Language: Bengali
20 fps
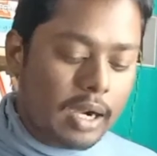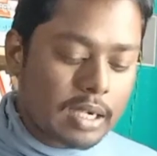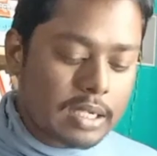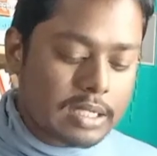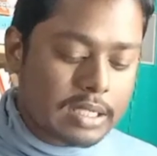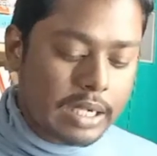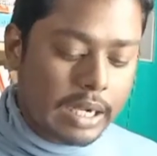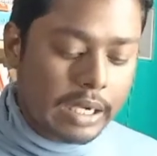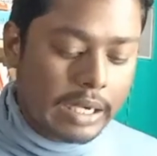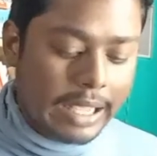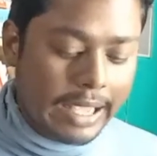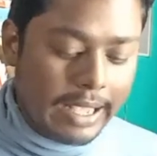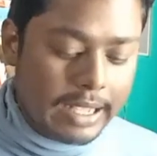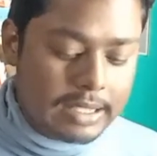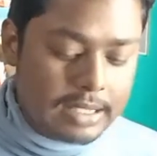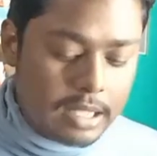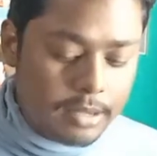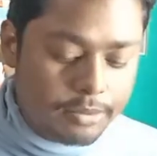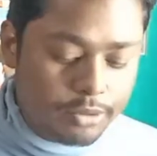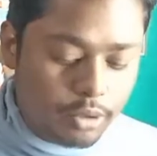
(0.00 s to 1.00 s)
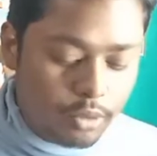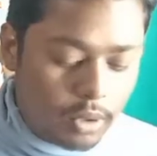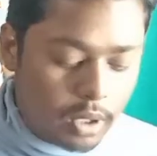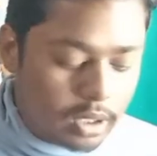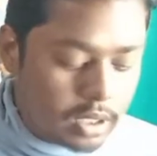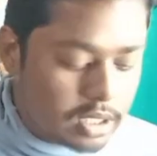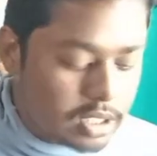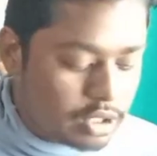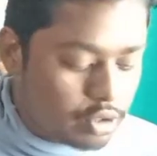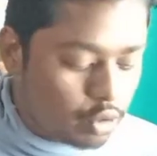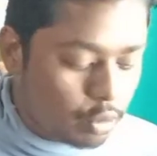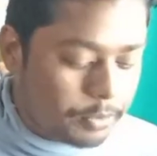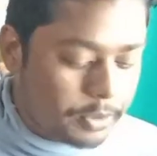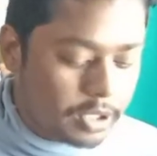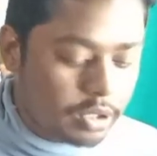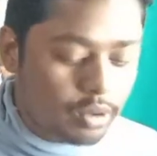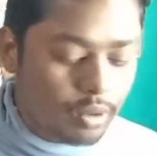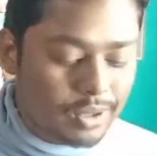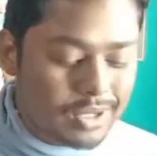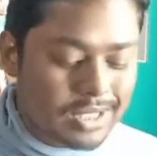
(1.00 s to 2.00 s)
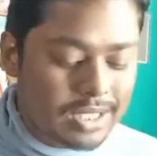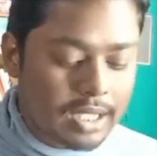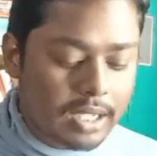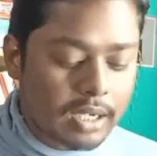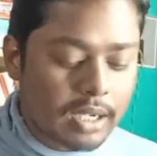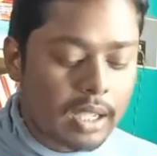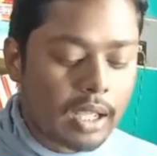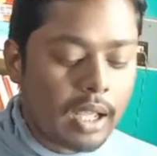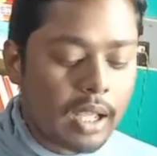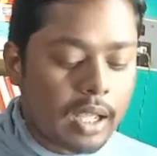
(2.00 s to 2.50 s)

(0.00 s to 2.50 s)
আক্সড অ্যান এক্সেপশনালি স্টুপিড কোয়েশ্চেন